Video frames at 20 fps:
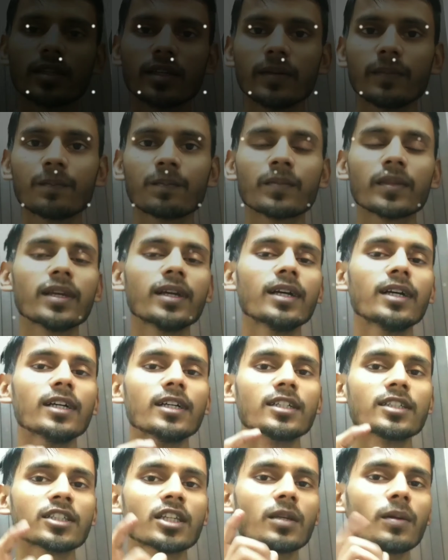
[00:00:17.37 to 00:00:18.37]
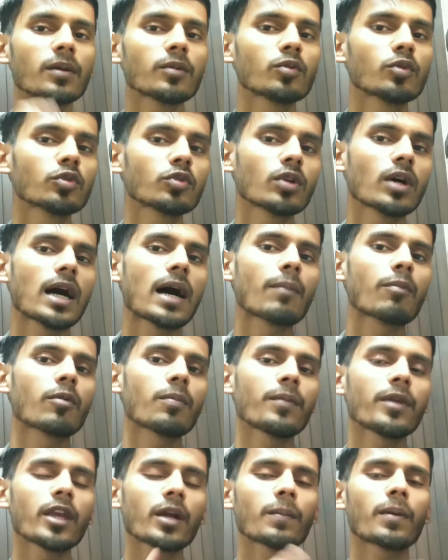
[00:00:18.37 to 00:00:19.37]
करते हैं सर दोस्तों
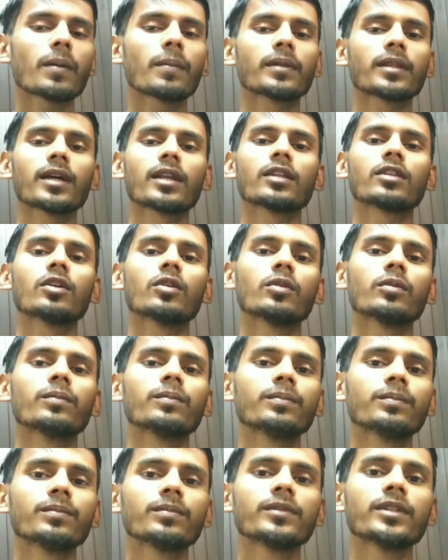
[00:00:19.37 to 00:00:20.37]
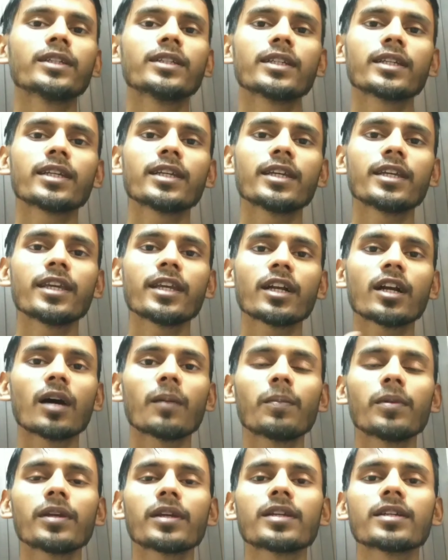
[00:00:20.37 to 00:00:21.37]
आपको मैं एक बार बता देता हूँ जैसे कि एक
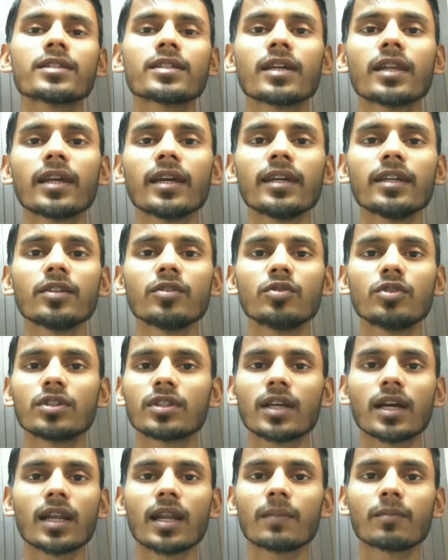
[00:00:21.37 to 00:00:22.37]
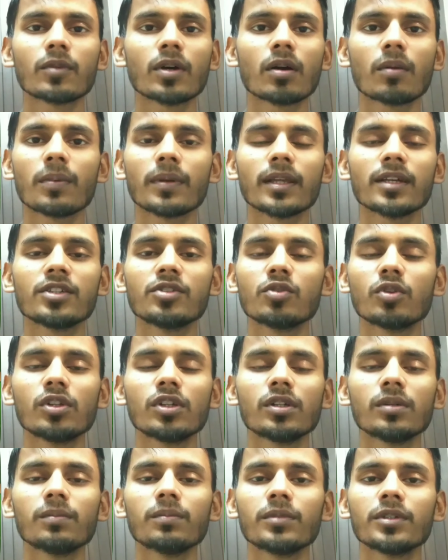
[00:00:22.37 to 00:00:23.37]
अप्लीकेशन है जिसका नाम तो आपको पता है
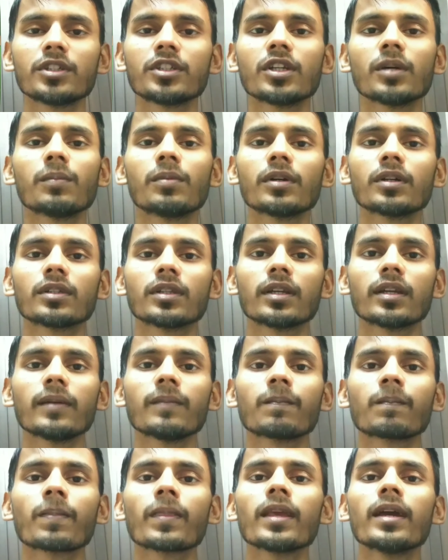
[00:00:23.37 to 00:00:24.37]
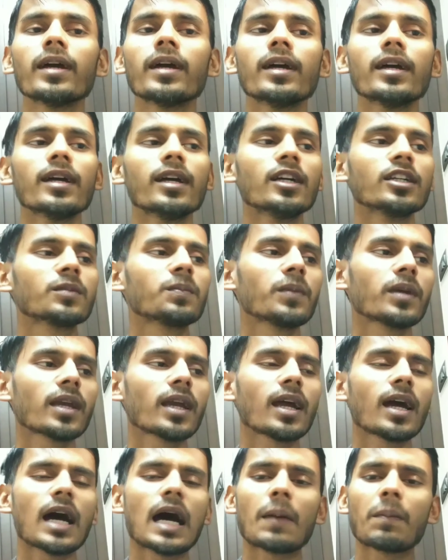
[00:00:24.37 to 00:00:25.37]
जोली एस एप्लीकेशन है इसमें
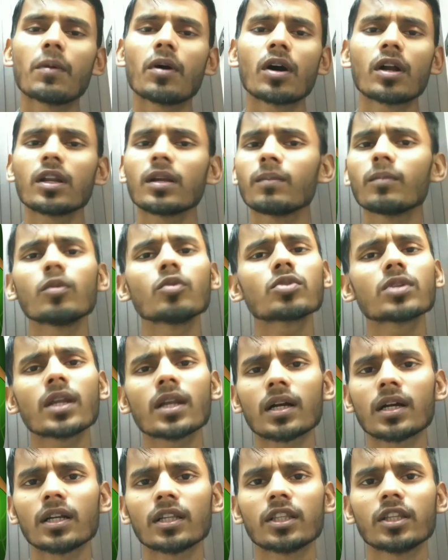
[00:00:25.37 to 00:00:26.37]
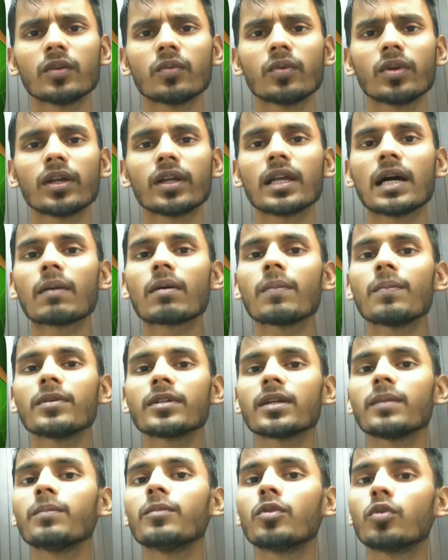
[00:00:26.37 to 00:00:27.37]
क्या है आप अर्निंग बहुत सारा करते हैं मुझे भी आपको
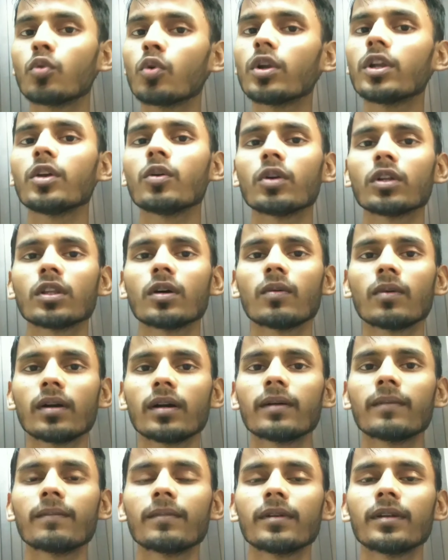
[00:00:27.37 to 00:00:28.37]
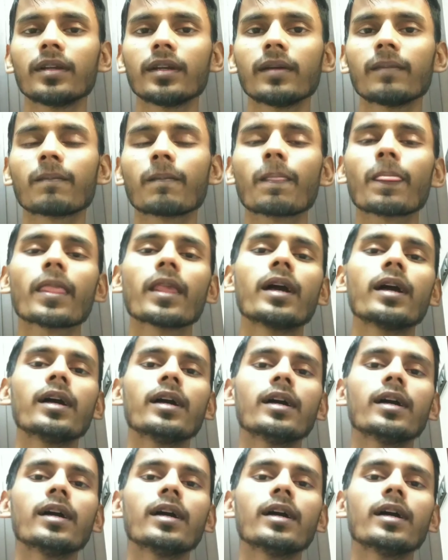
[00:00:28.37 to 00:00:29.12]
पैसा विड्रॉ नहीं होता होगा ठीक है